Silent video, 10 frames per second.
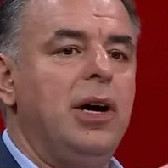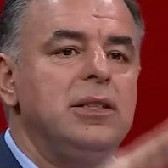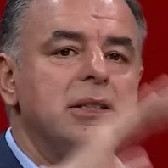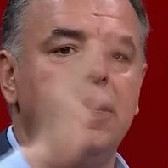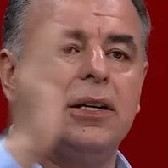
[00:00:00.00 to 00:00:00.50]
Ali
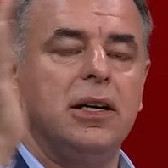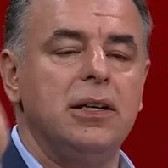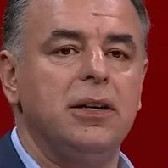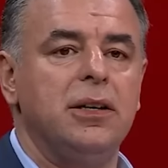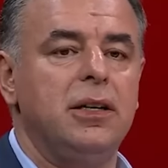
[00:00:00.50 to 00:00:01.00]

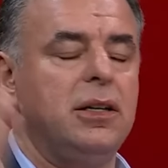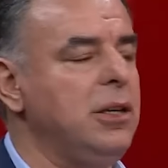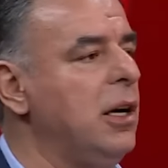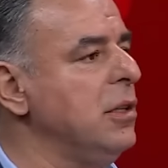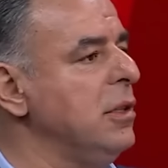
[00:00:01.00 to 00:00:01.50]
Sarikalar diyarında
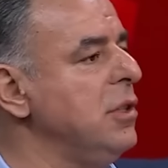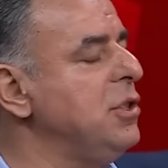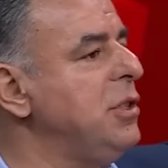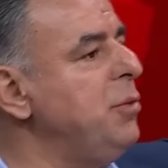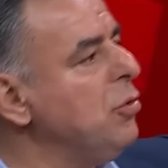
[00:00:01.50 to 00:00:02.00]
ya arkadaş
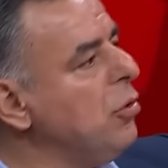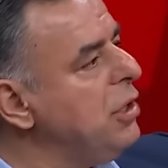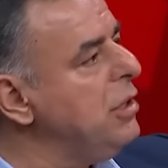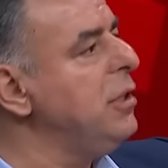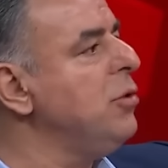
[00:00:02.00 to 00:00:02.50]
simit
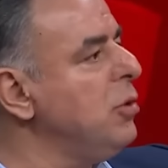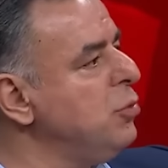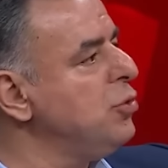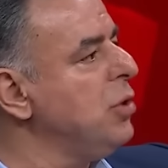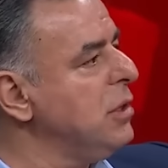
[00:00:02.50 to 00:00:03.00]
17 lira
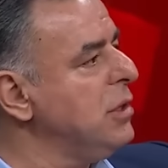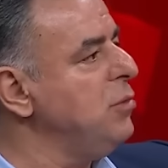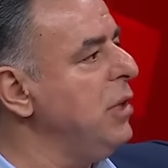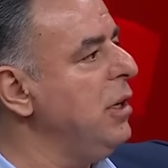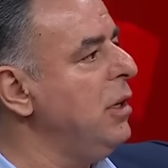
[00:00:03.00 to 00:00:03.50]
olmuş
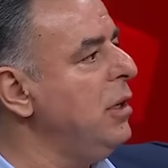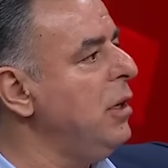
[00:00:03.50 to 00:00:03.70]
Taksim'de ya.